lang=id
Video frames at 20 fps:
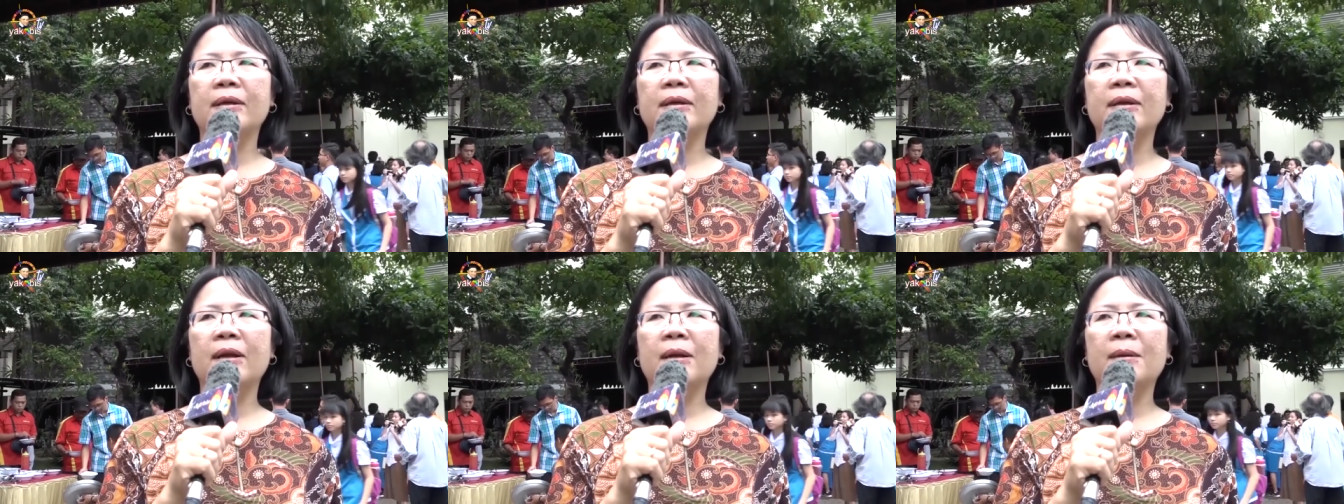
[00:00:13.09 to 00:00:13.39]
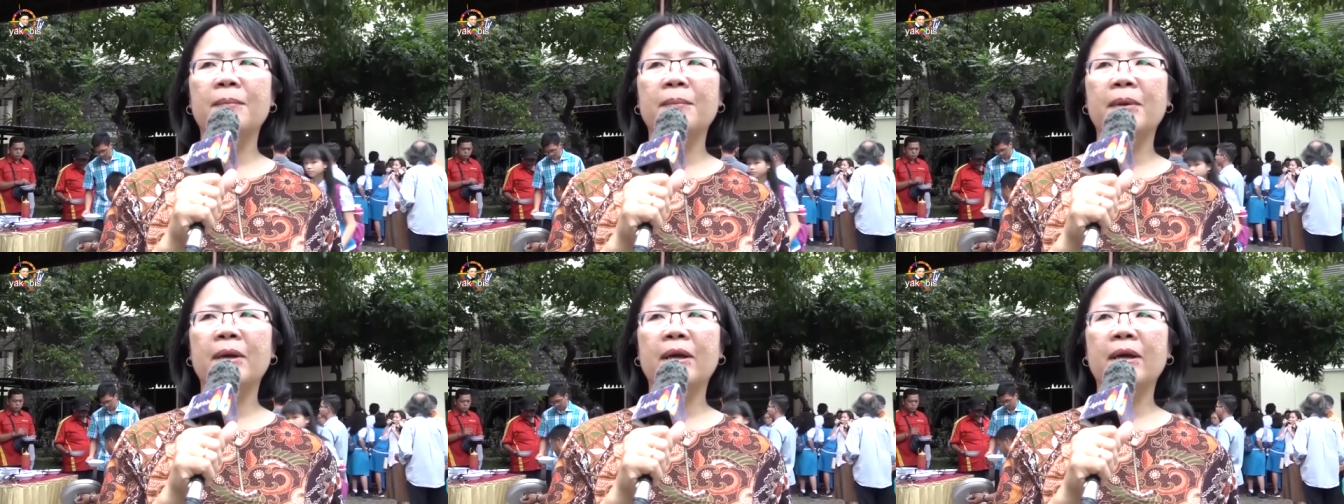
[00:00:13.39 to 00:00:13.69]

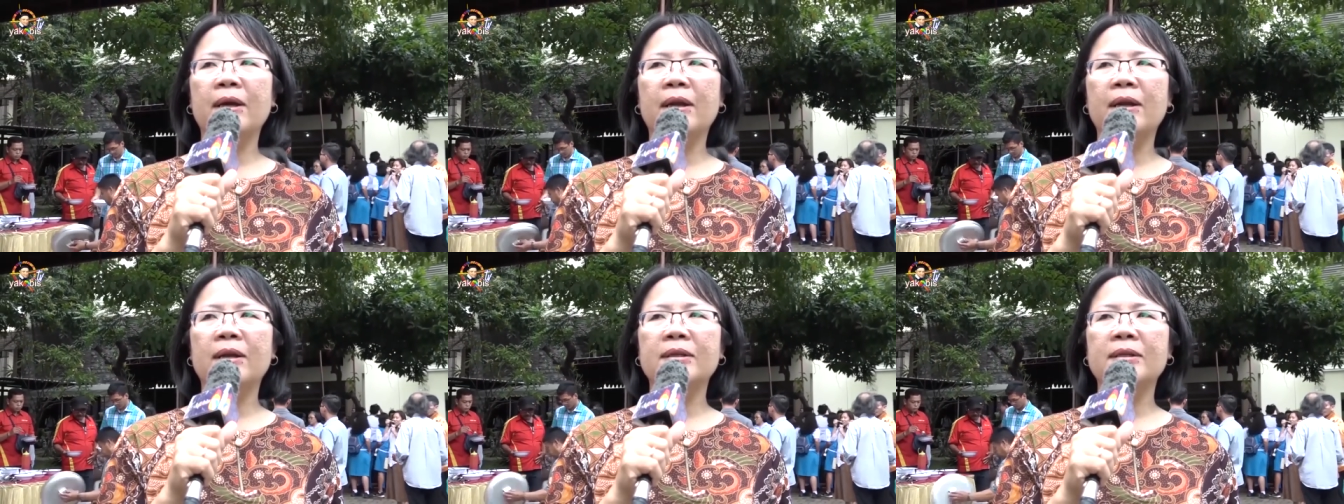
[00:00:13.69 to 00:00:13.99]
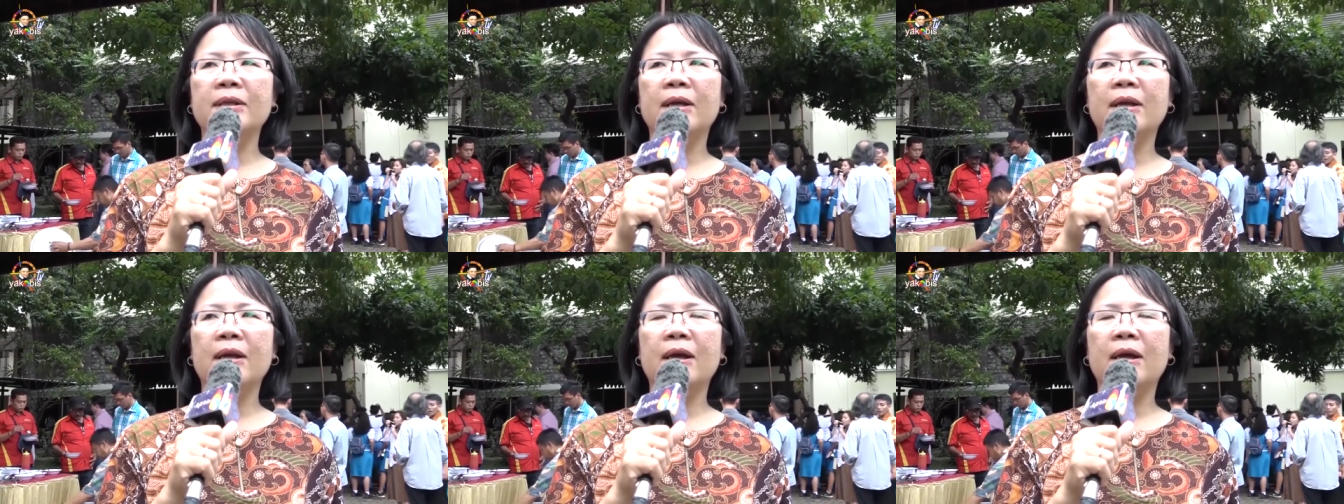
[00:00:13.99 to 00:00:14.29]
dalam pelayanan
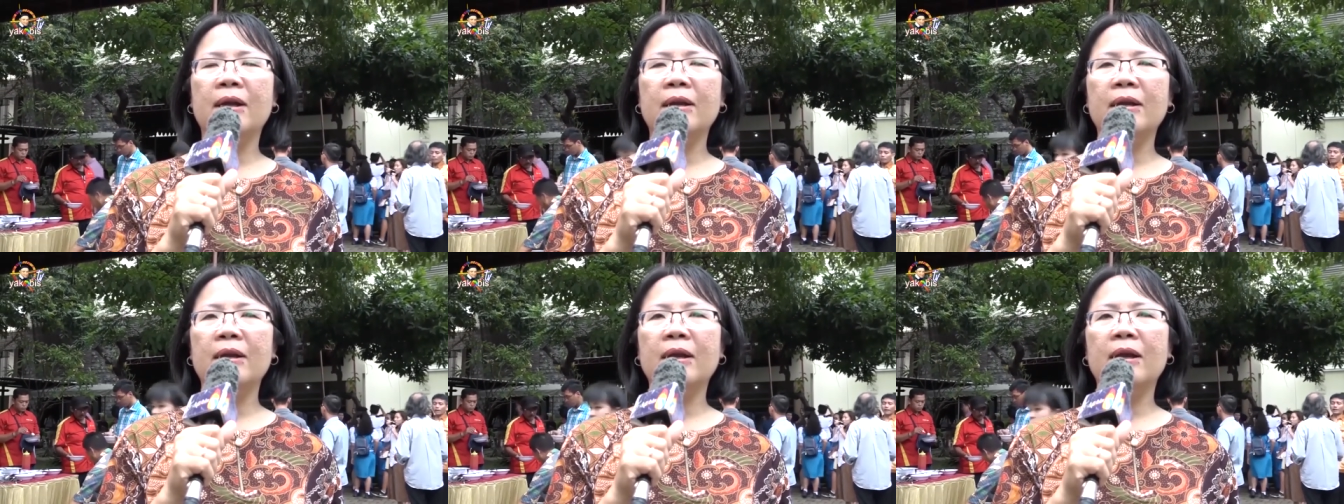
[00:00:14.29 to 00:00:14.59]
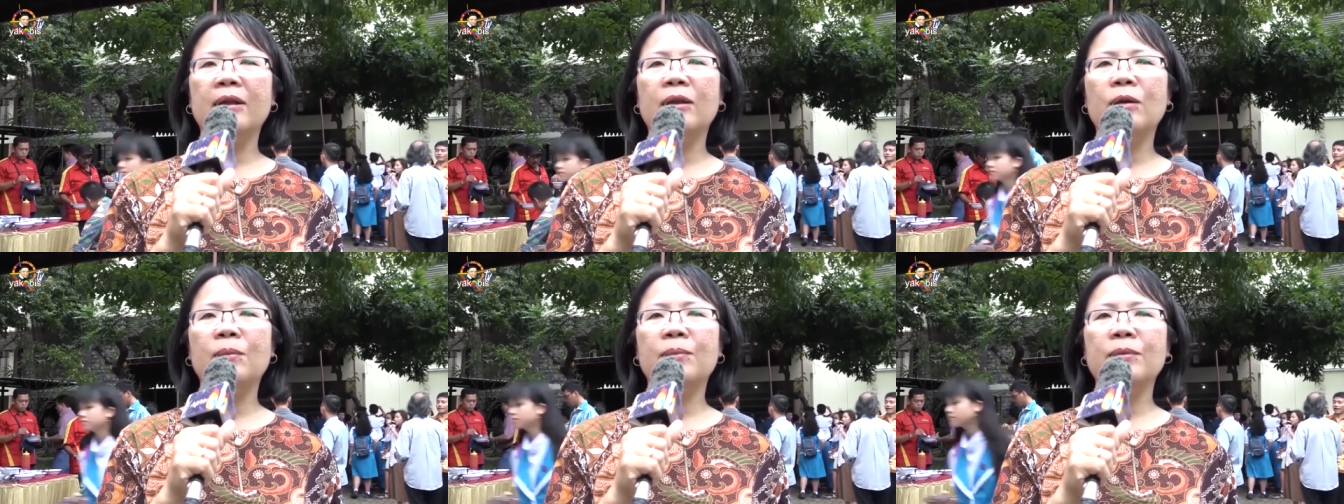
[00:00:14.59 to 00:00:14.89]
sehari-hari
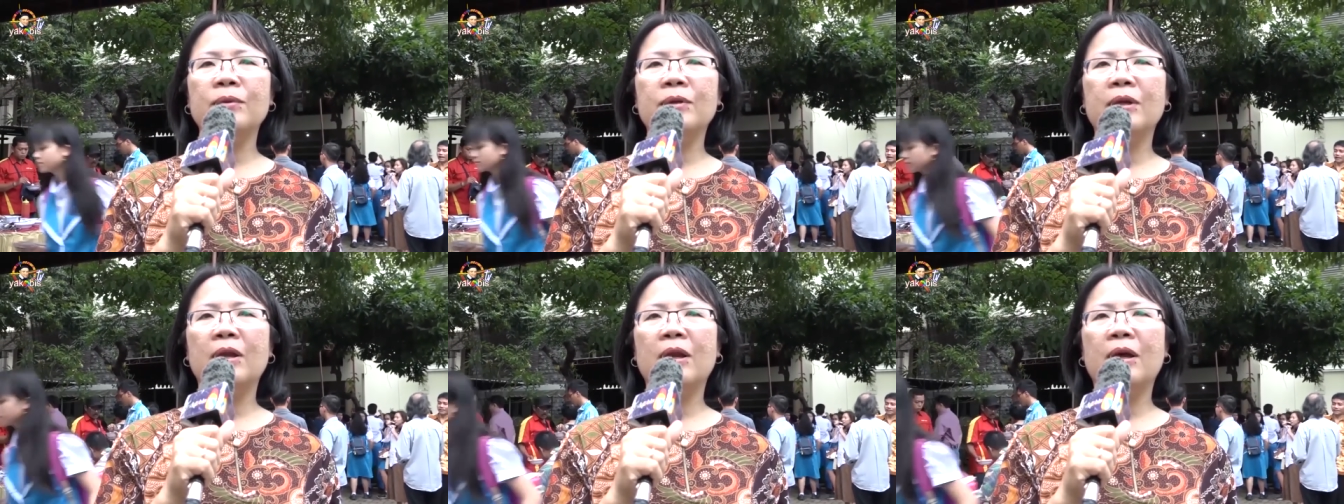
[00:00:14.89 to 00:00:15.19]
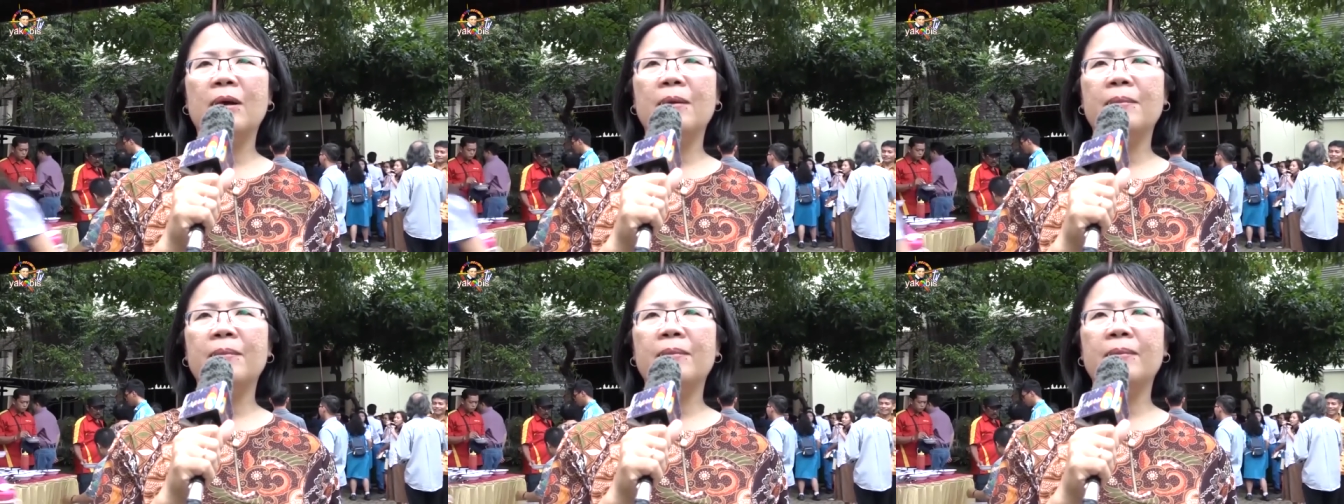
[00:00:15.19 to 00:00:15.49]
ataupun
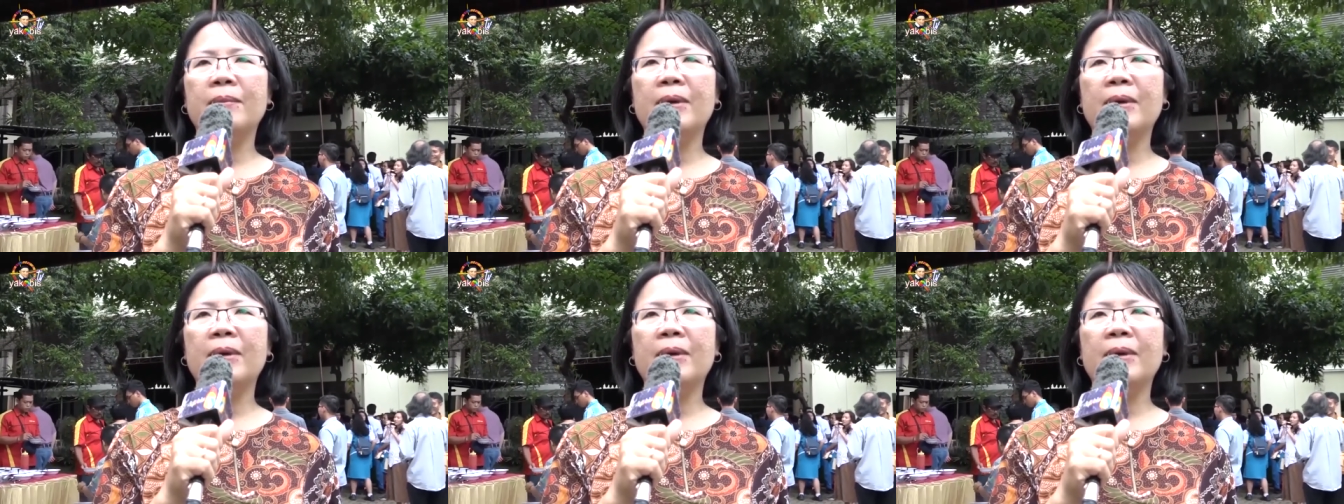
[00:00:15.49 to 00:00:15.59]
dalam